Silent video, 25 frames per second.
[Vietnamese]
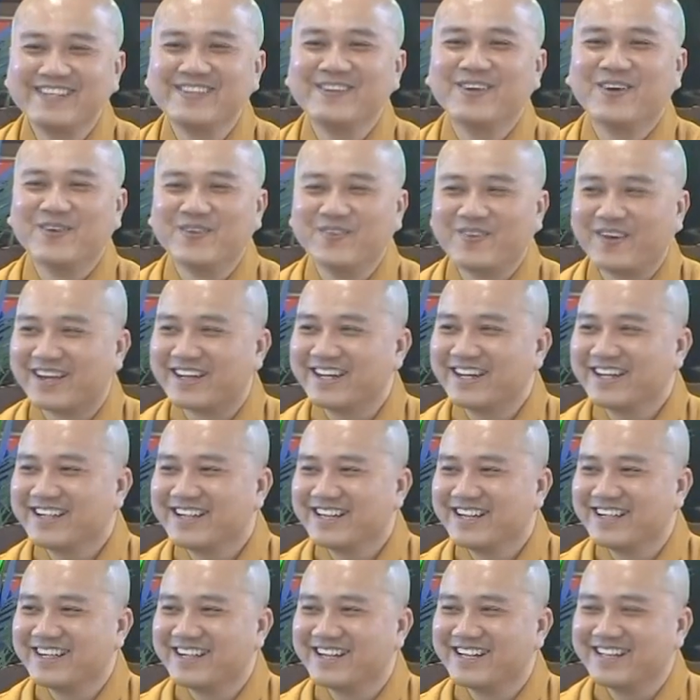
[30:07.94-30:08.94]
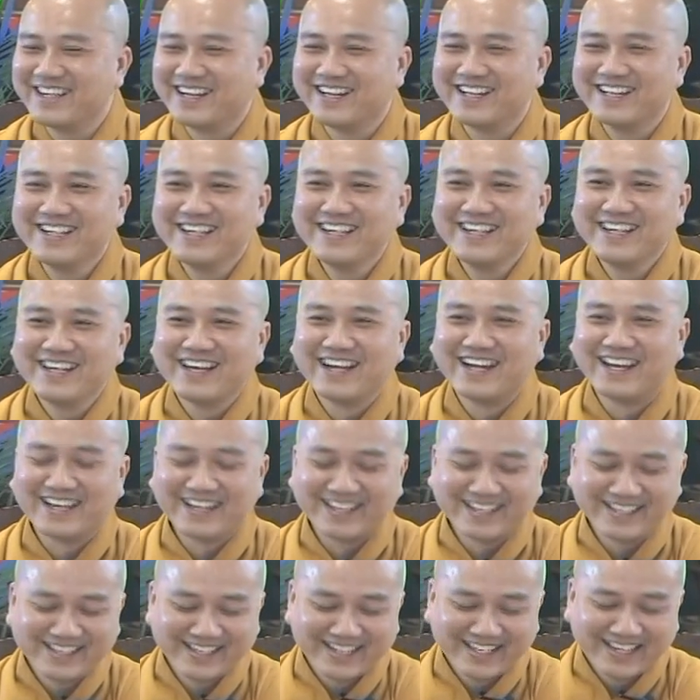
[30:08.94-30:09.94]
Thí dụ vậy đó.
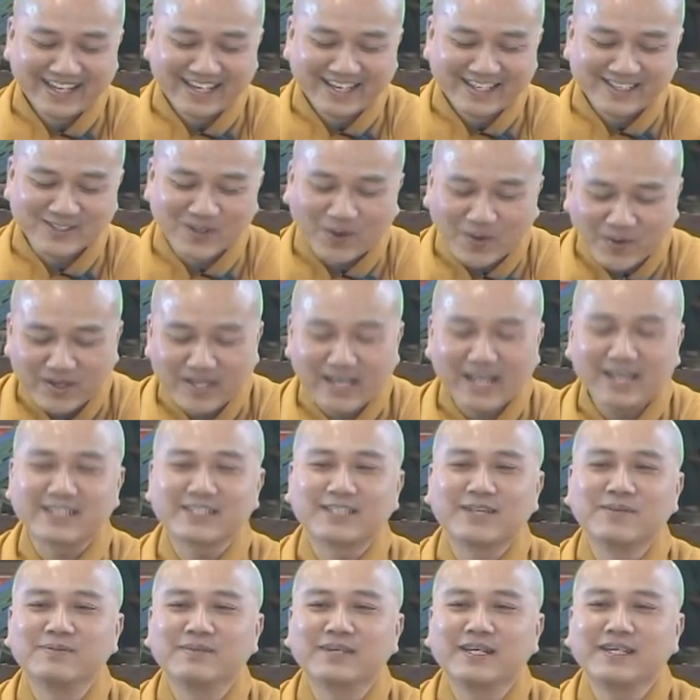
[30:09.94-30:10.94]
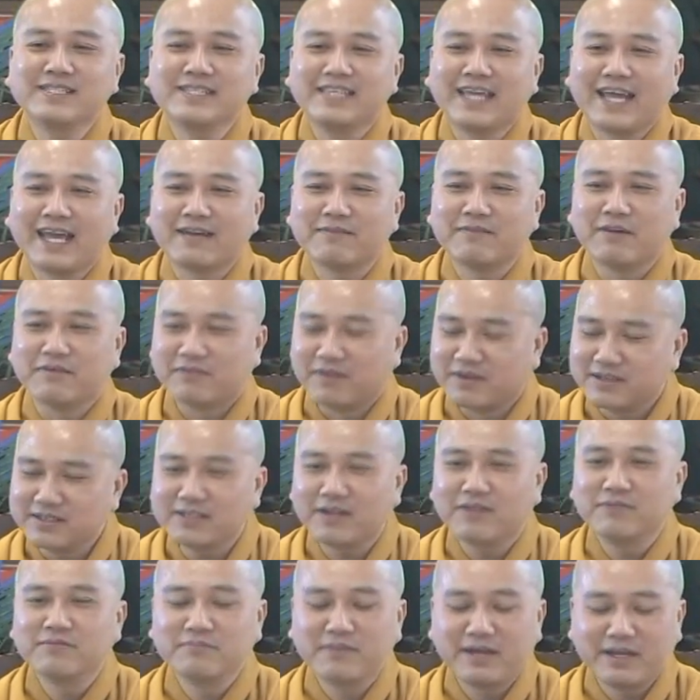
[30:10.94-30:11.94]
À, trôi lăn trong thế gian mà
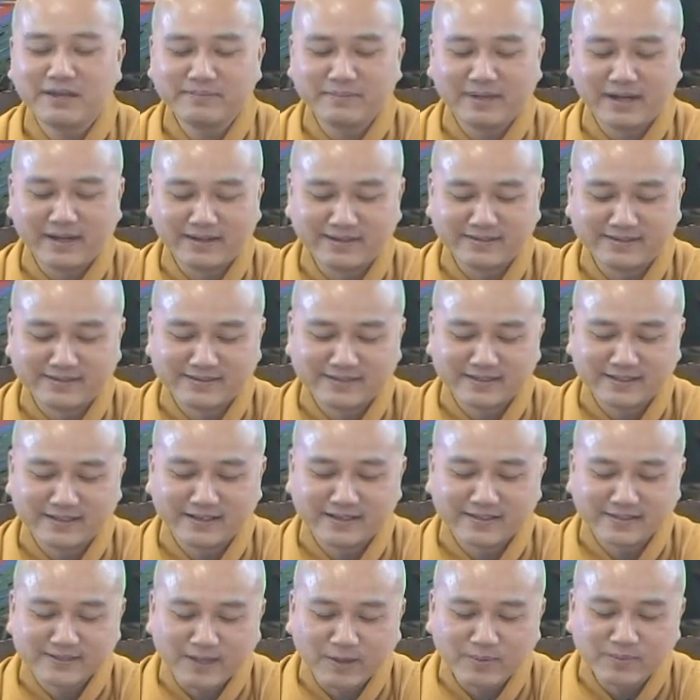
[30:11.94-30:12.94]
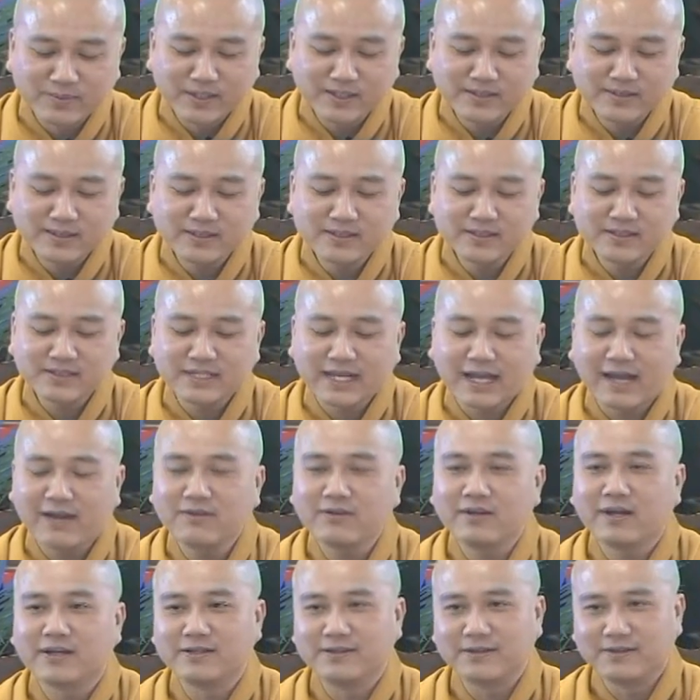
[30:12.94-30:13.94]
vẫn không mê mờ. Công đức thứ
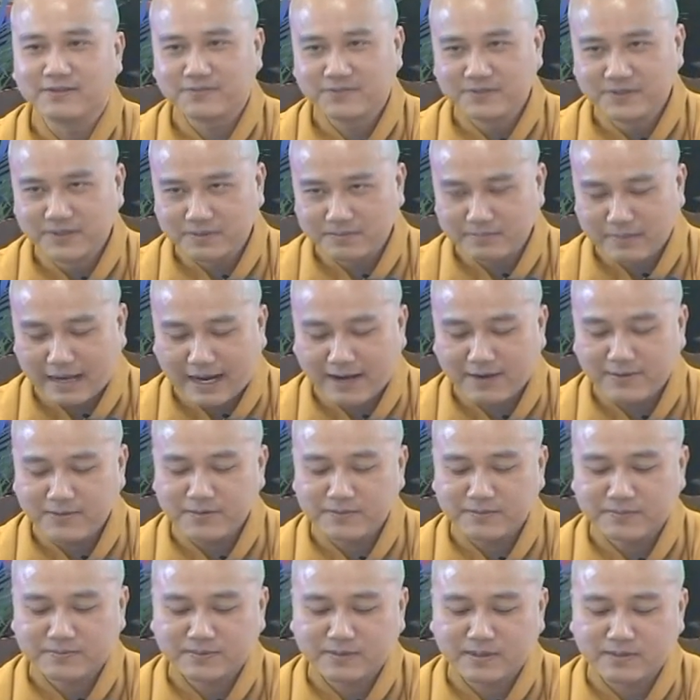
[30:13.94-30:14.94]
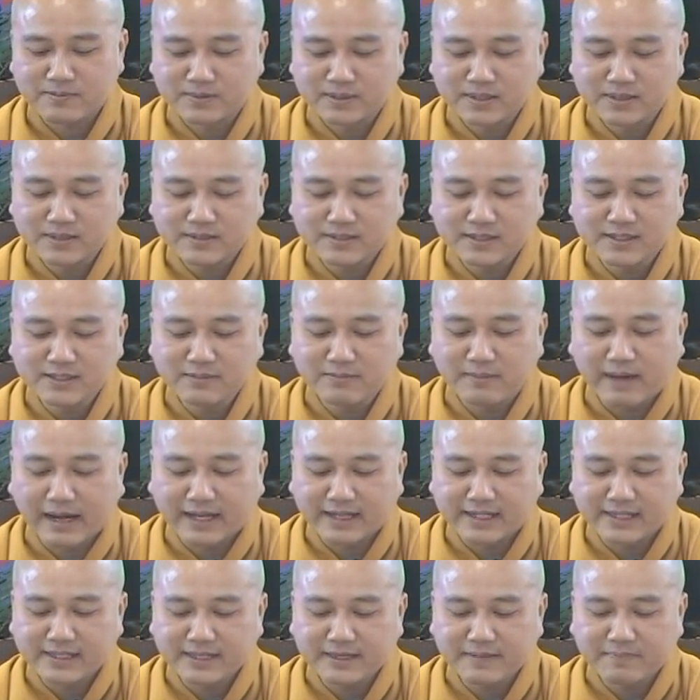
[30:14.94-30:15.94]
sáu là được phước báo. Công đức thứ
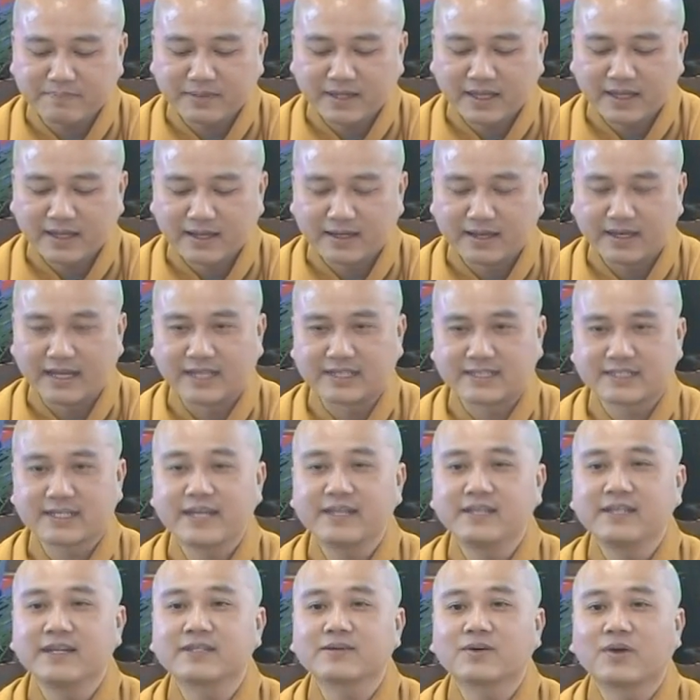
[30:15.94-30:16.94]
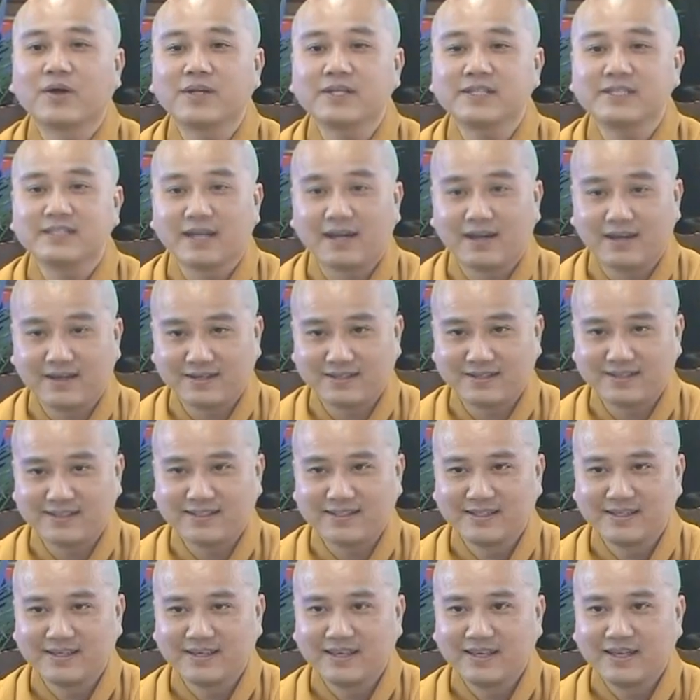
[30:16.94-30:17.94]
bảy là sanh ở cõi trời.